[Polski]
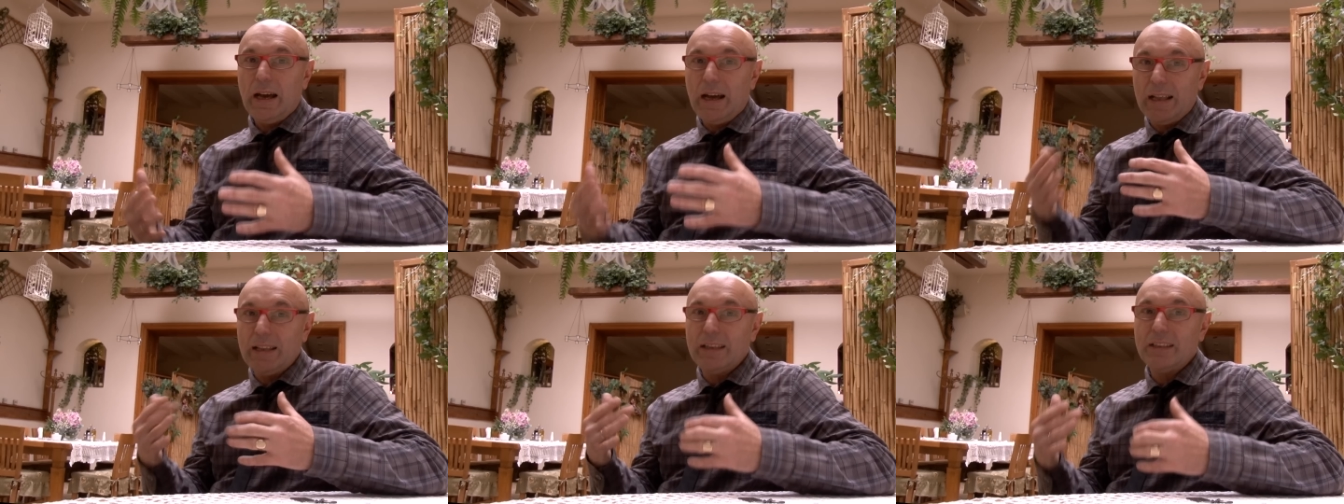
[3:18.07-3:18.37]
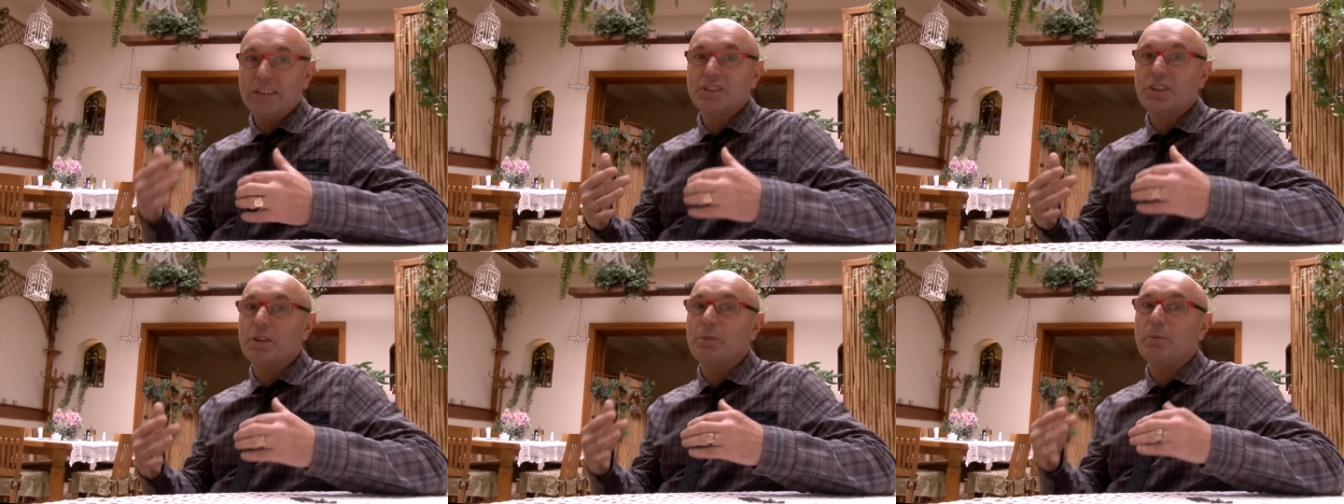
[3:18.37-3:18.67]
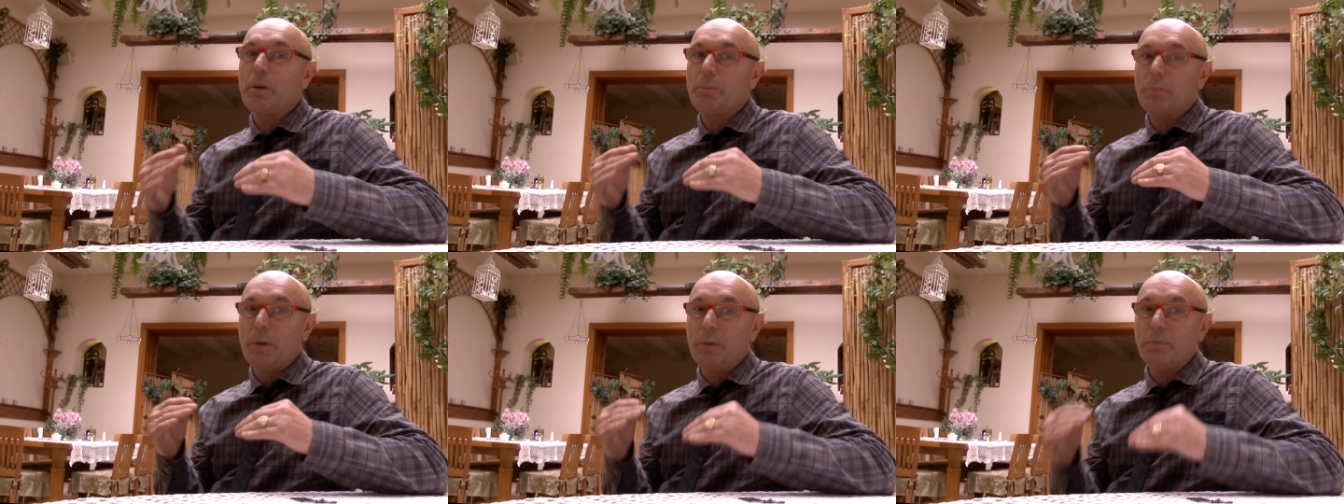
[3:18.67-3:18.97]
ale
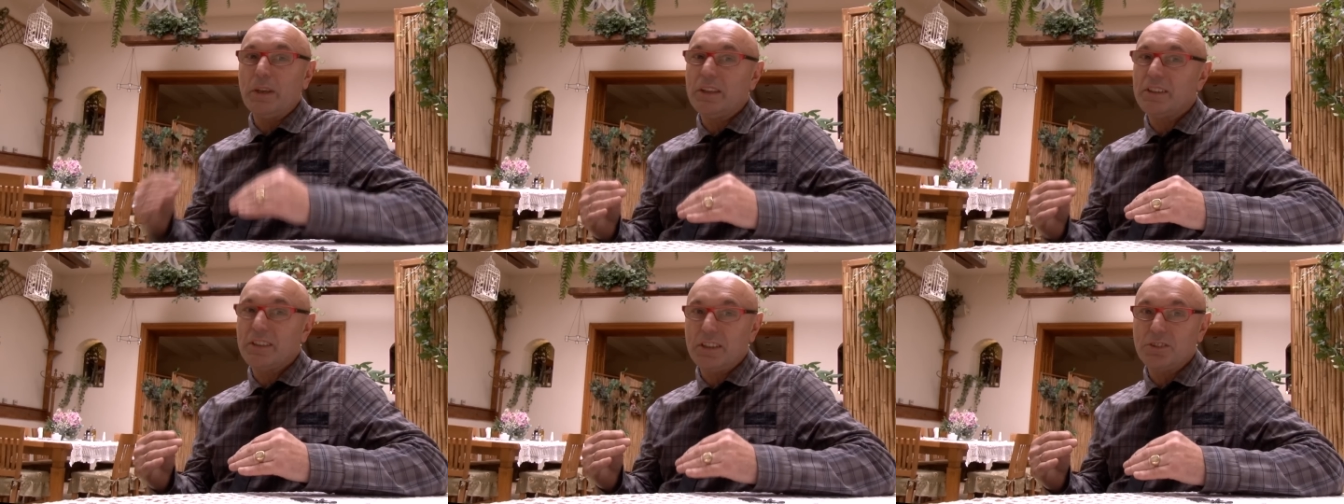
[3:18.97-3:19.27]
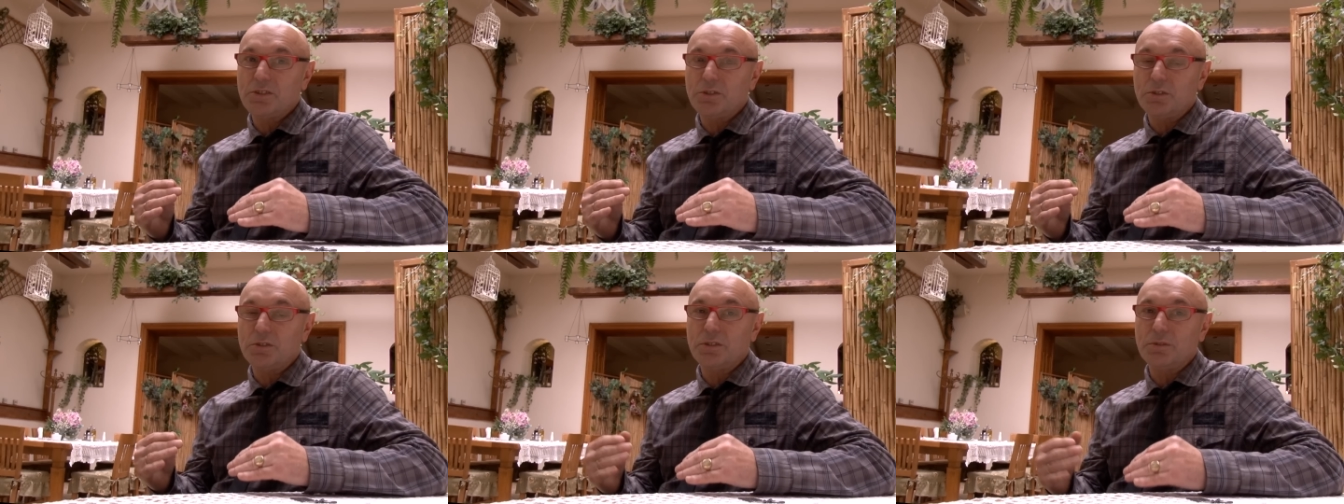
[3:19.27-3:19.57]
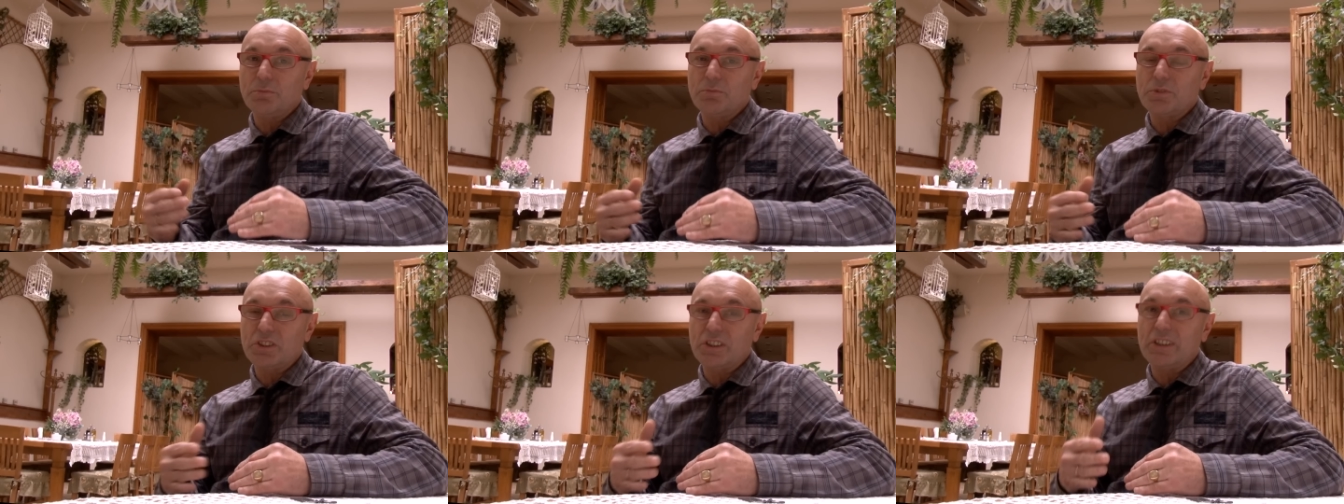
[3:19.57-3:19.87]
trzeba pamiętać o
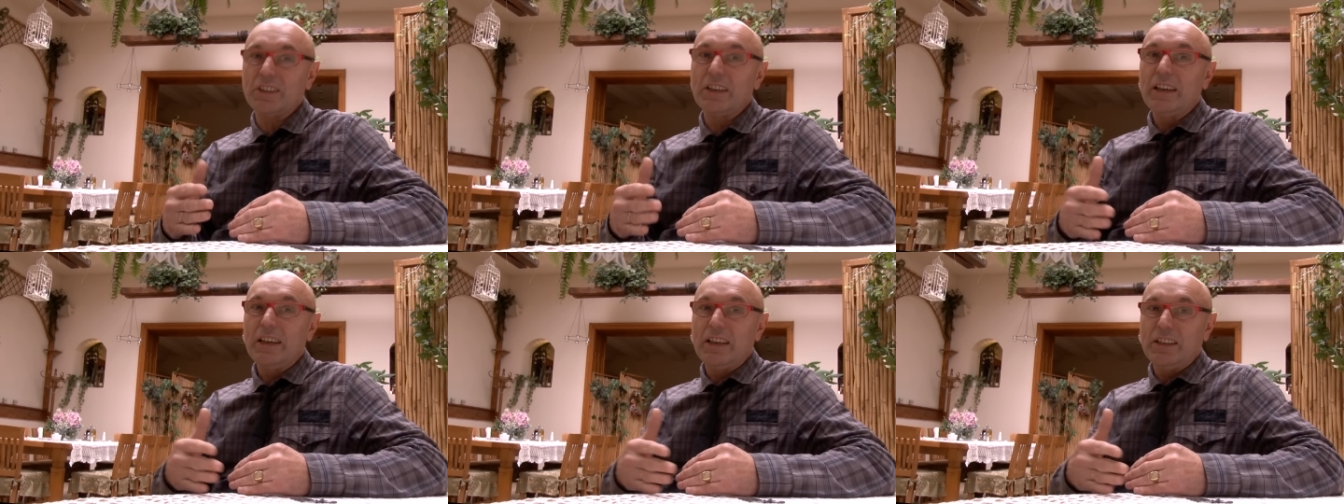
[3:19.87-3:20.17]
tym, że,